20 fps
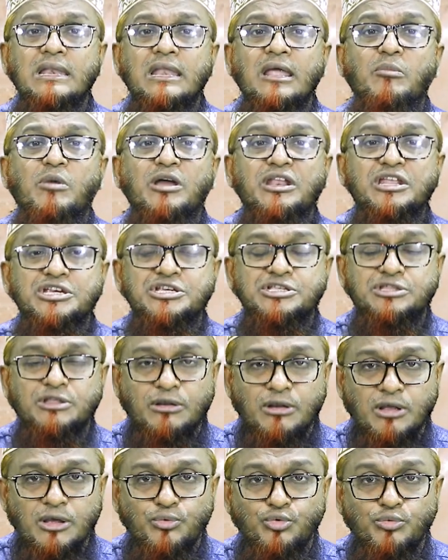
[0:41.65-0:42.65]
লামান
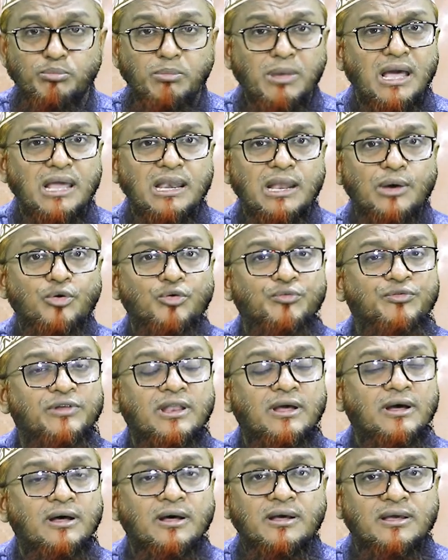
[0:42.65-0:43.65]
ইশতারাহু মা লাহু
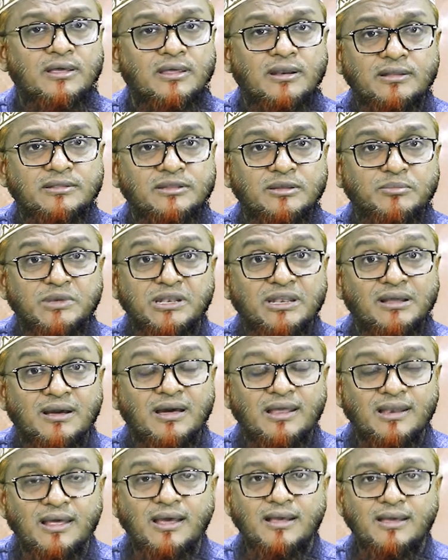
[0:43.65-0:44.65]
ফিল আখিরাতি মিন
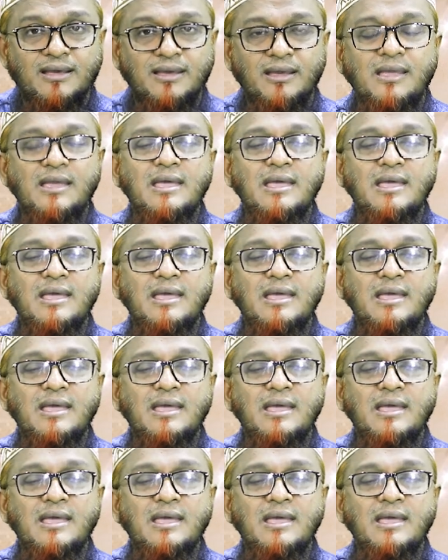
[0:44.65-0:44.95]
খালাক